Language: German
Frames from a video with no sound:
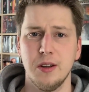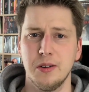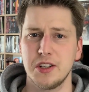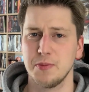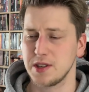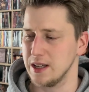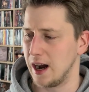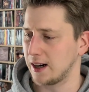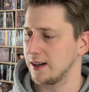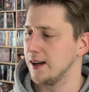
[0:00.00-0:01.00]
und ich muss
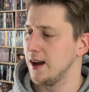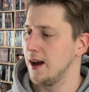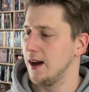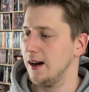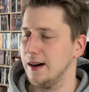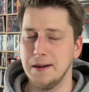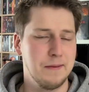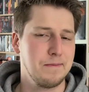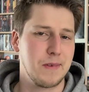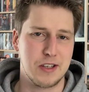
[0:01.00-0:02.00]
sagen, äh,
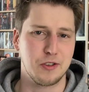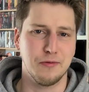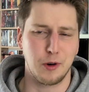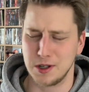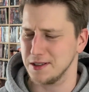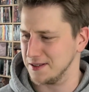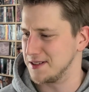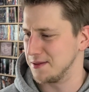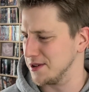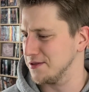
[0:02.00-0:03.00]
ist schon wirklich ein
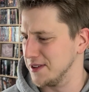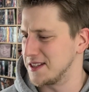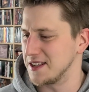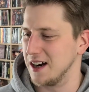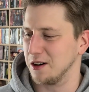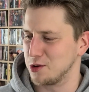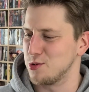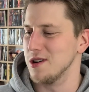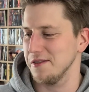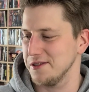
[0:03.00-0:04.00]
ziemlich witziger und
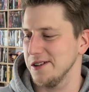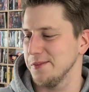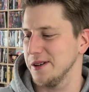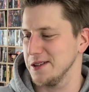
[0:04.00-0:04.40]
cooler Film.